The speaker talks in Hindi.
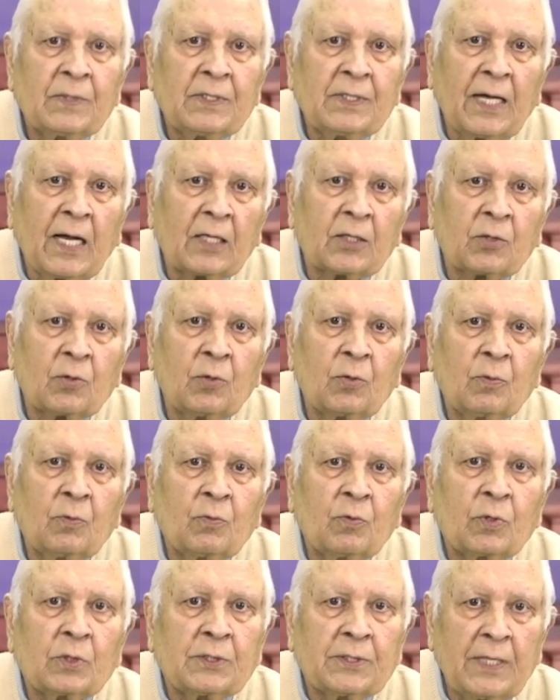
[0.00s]
या तो
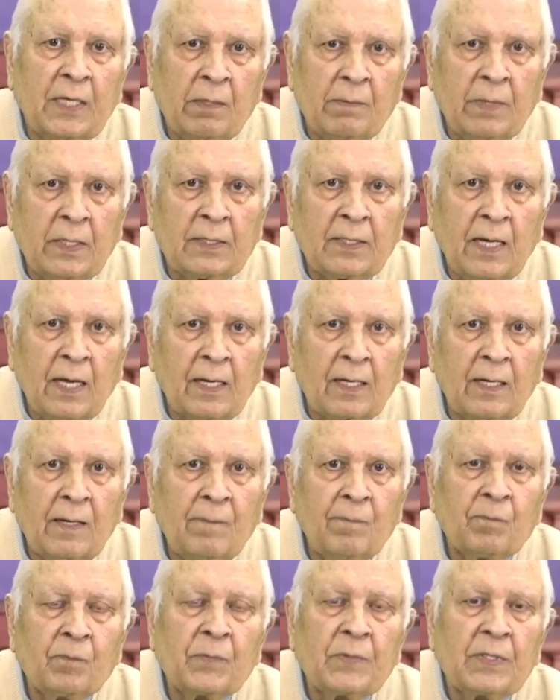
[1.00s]
वो जेल में
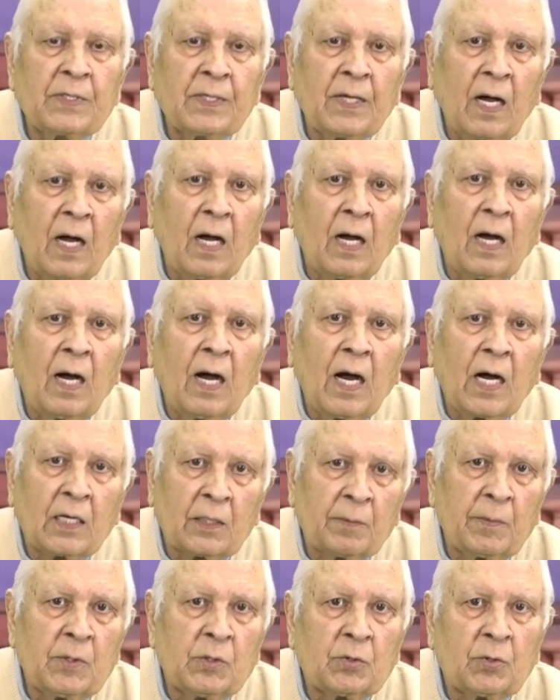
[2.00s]
जाएगा या
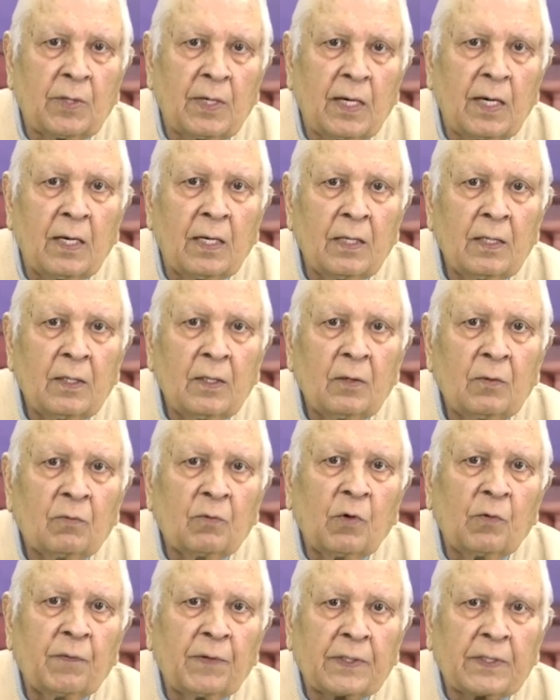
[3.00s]
आर्मी जो है
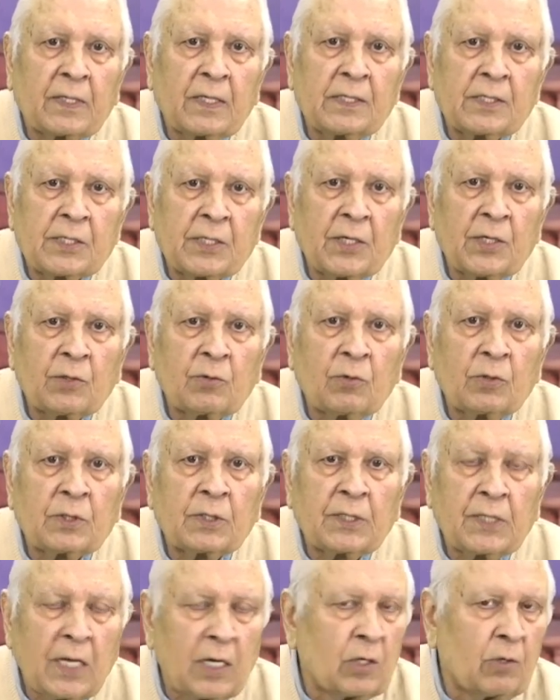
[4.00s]
वो फिर कंट्री को
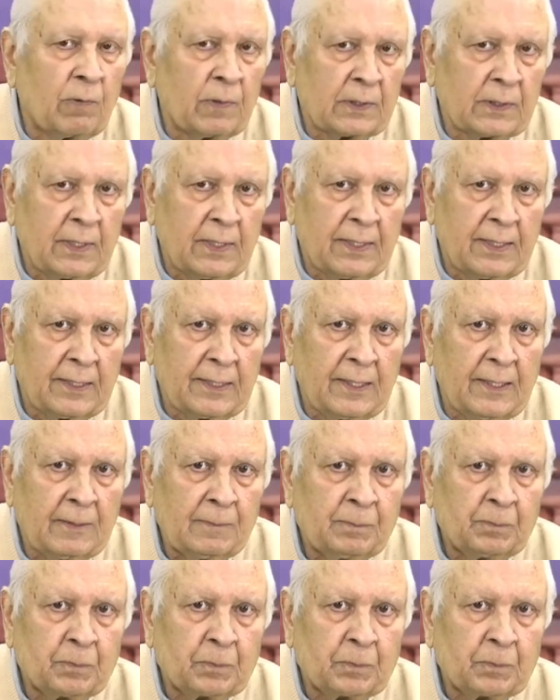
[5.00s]
टेक ओवर करेगी